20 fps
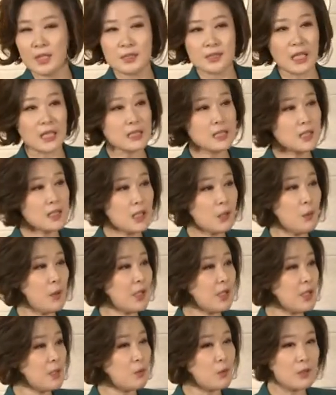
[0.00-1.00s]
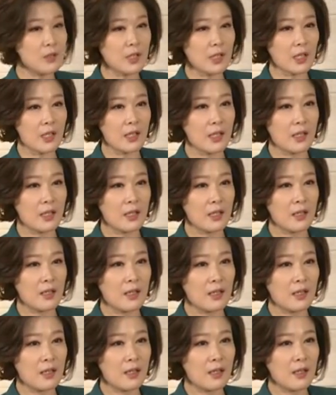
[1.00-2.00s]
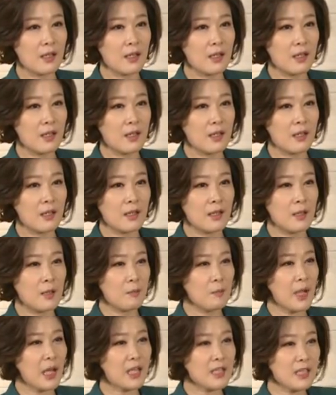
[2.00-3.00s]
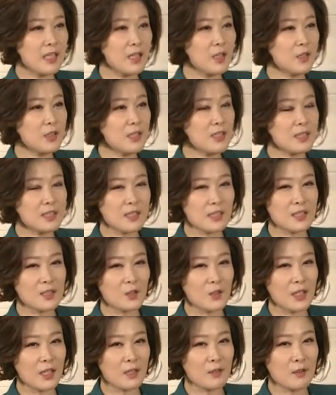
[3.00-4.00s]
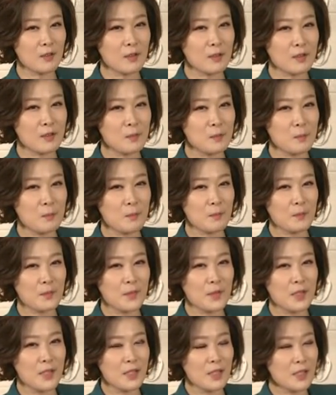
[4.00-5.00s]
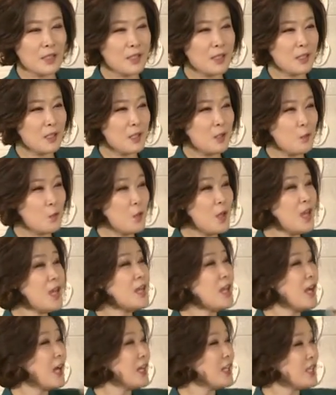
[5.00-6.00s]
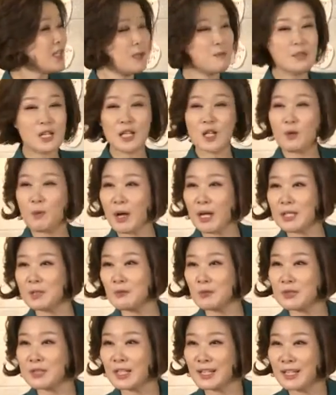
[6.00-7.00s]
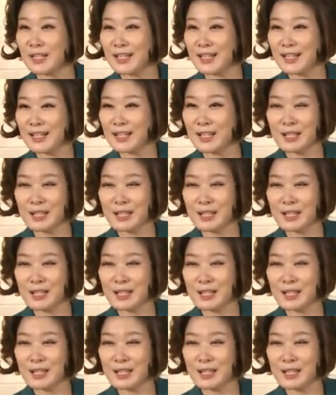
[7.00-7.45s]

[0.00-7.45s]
자신있게 왜 얘기를 못해? 파리 연인 대사 기억해요? 네. 왜 내가 네 남자라고 말을 못해?